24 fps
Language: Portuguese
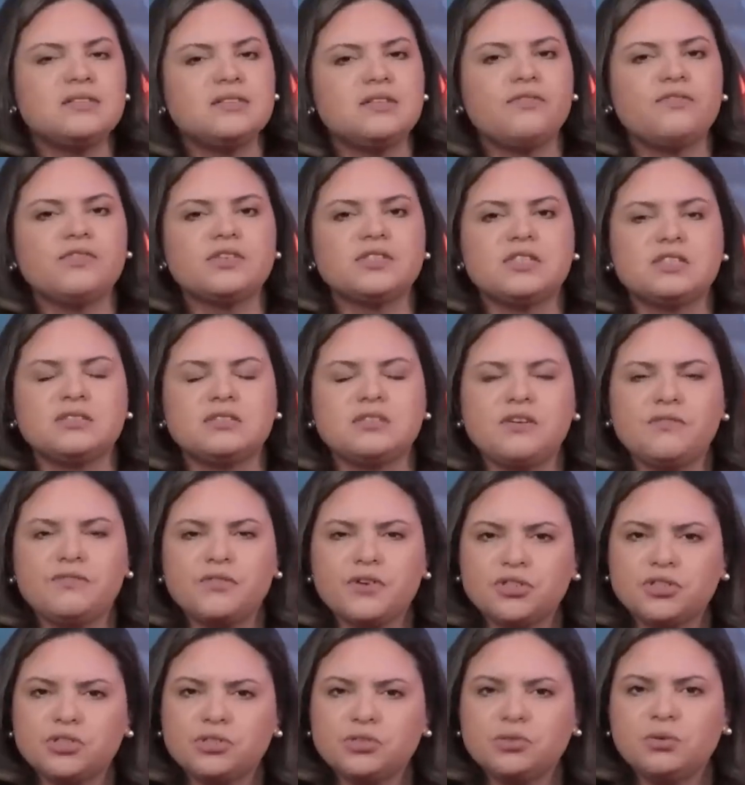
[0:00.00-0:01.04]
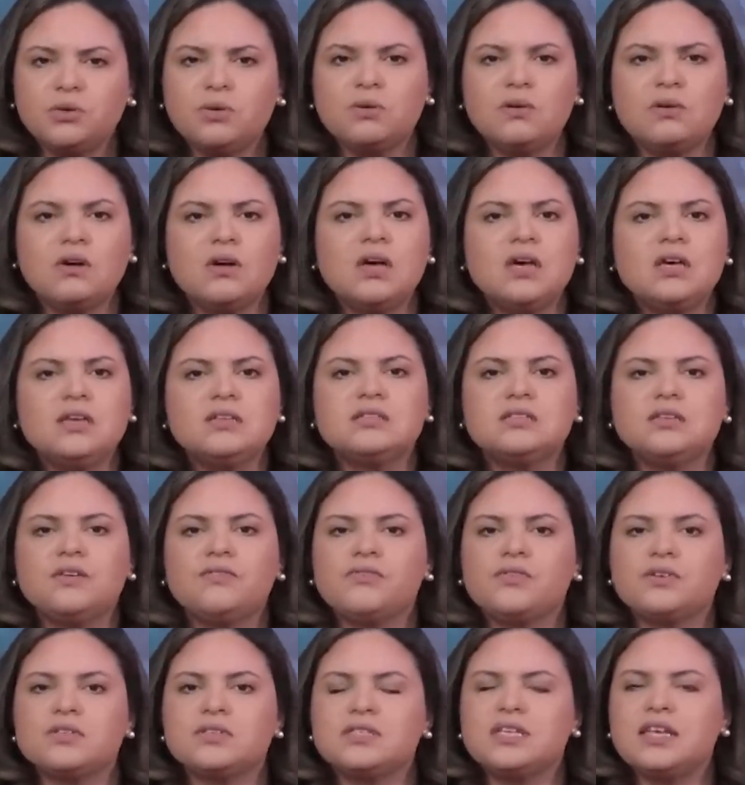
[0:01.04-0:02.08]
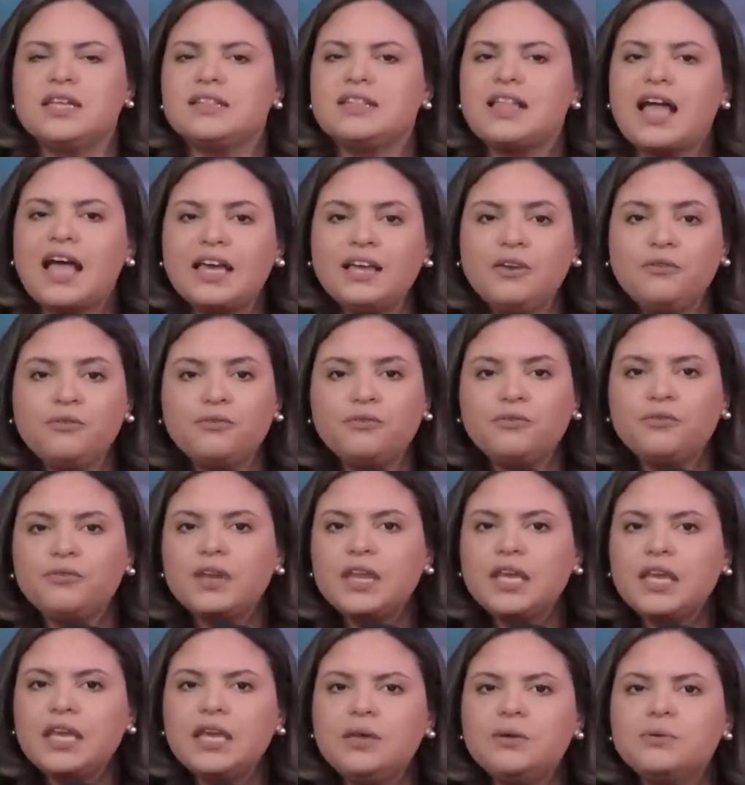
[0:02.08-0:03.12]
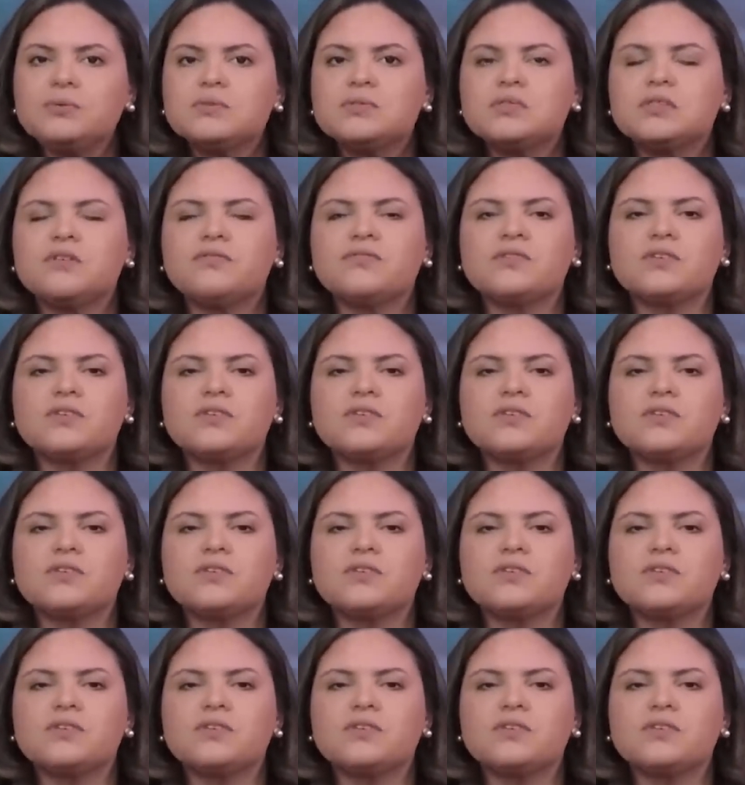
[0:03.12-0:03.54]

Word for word: Se você se afastou, se você tá aí frio, se